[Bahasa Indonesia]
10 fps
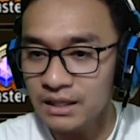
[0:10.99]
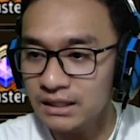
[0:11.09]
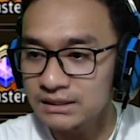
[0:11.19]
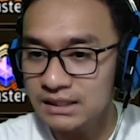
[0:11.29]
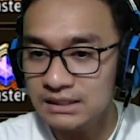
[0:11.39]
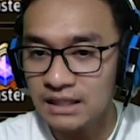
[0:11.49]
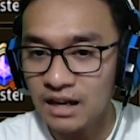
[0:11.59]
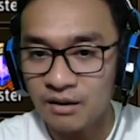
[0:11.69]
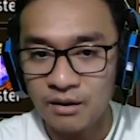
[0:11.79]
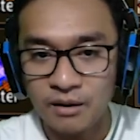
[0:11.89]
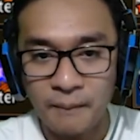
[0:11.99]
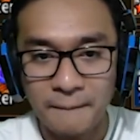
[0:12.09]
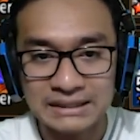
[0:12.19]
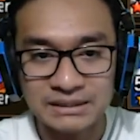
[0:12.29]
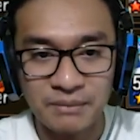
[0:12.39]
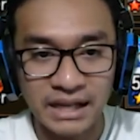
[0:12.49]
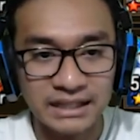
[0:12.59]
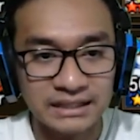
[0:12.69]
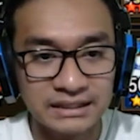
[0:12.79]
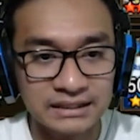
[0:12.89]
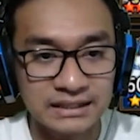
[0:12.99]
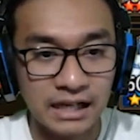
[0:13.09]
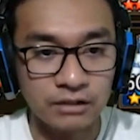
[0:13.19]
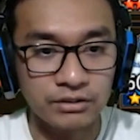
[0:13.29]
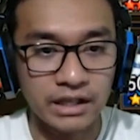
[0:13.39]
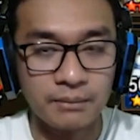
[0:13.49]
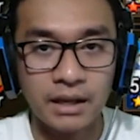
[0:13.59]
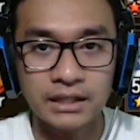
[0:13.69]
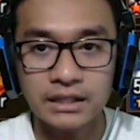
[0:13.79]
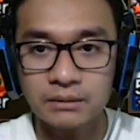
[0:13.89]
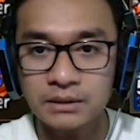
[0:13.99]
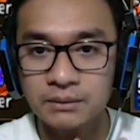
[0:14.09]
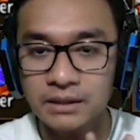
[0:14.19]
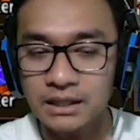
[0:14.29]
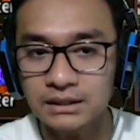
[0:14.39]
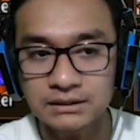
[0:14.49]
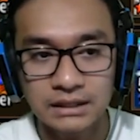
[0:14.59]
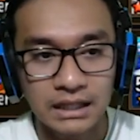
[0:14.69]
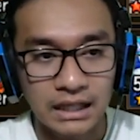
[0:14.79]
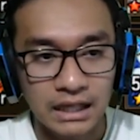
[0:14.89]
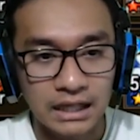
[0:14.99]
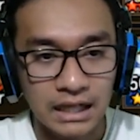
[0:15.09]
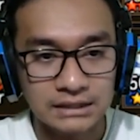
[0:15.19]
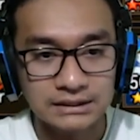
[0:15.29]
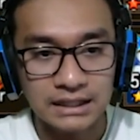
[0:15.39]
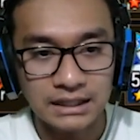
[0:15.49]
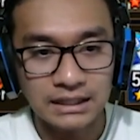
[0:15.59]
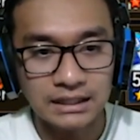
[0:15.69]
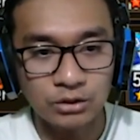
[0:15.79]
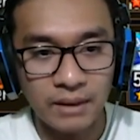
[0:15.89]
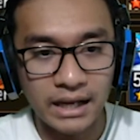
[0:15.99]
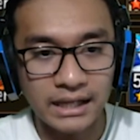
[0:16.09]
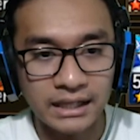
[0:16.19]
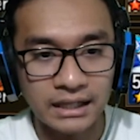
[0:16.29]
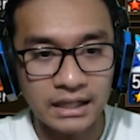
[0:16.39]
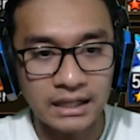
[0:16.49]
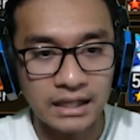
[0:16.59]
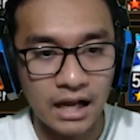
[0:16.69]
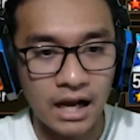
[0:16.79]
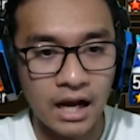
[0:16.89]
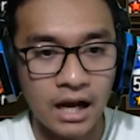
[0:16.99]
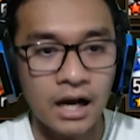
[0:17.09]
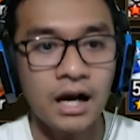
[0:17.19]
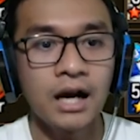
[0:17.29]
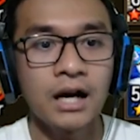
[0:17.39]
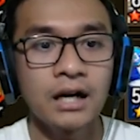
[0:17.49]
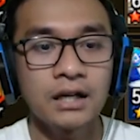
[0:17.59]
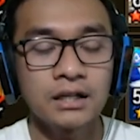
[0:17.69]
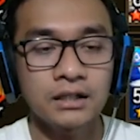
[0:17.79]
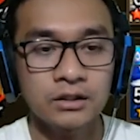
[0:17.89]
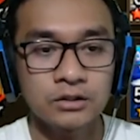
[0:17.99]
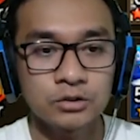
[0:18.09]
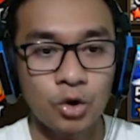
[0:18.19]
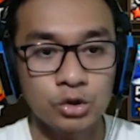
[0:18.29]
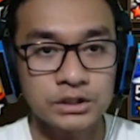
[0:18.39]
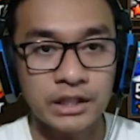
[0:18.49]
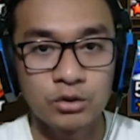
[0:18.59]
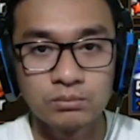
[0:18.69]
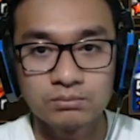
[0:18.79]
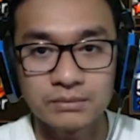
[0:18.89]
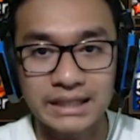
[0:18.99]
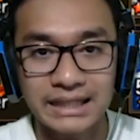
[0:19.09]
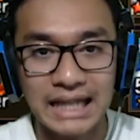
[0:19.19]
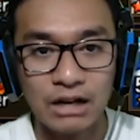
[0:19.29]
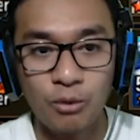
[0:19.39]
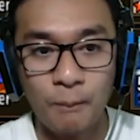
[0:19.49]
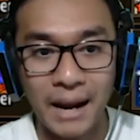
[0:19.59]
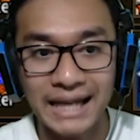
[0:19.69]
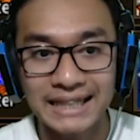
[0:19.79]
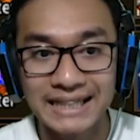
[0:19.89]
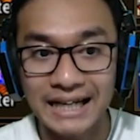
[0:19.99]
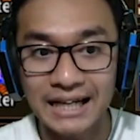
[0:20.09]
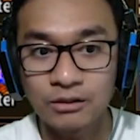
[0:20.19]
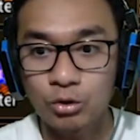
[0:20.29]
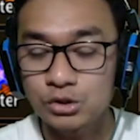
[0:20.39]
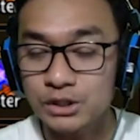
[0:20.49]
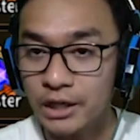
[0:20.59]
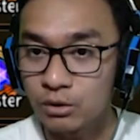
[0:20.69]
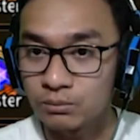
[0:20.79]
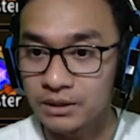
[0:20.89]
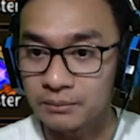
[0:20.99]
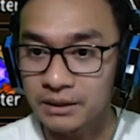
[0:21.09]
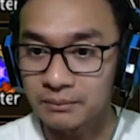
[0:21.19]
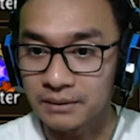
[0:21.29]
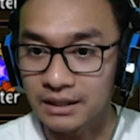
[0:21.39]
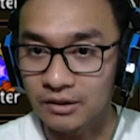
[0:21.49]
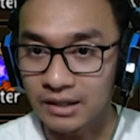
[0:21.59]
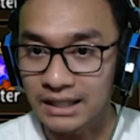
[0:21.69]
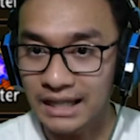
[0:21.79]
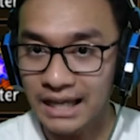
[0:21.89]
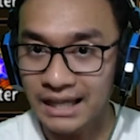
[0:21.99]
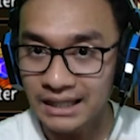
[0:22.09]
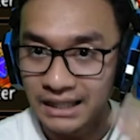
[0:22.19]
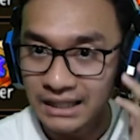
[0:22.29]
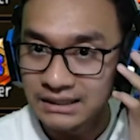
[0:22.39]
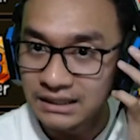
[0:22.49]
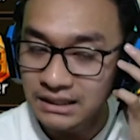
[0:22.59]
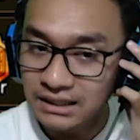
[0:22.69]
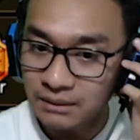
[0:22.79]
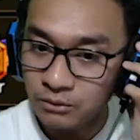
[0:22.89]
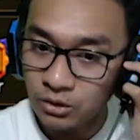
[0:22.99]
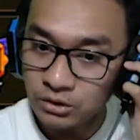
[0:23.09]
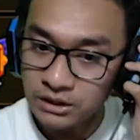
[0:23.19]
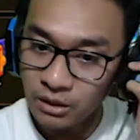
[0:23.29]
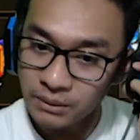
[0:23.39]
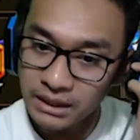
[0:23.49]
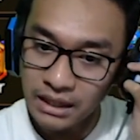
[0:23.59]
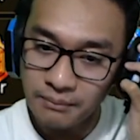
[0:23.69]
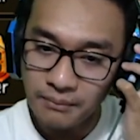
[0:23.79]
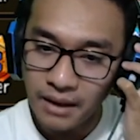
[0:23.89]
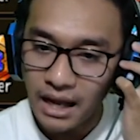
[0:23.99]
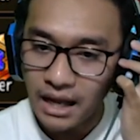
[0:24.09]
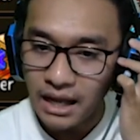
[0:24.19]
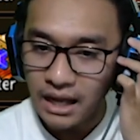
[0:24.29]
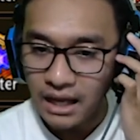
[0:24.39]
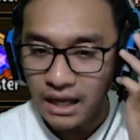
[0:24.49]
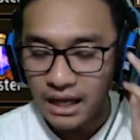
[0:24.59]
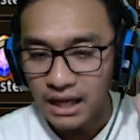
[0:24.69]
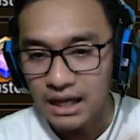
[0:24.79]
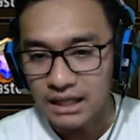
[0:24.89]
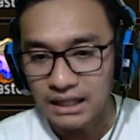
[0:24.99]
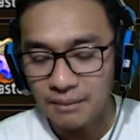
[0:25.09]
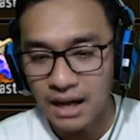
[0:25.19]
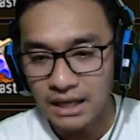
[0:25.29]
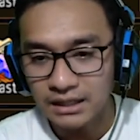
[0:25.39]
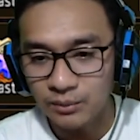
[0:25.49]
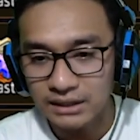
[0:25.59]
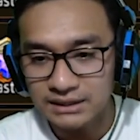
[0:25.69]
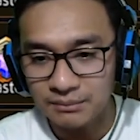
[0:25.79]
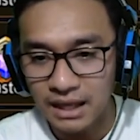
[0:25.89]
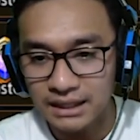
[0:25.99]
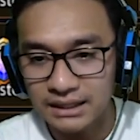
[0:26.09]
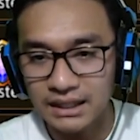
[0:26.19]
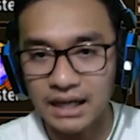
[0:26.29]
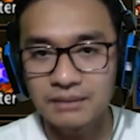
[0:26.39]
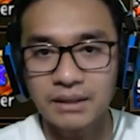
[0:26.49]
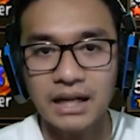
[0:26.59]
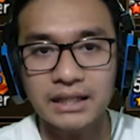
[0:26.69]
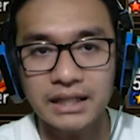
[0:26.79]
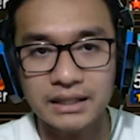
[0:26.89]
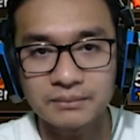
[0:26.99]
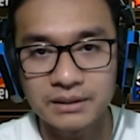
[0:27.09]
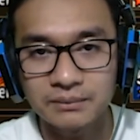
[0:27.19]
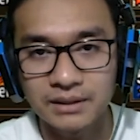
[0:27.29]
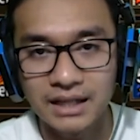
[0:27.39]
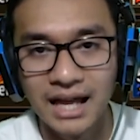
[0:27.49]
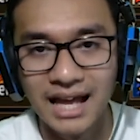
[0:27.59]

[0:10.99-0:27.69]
Di sini saya masih main Dragon Flag M lagi, teman-teman. Dan setelah tadi itu main uh, Colosseum, ini aku main Grand Colosseum, teman-teman. Oke. Okay? Jadi Grand Colosseum ini 6 6 hari 2 jam lagi akan berakhir, teman-teman.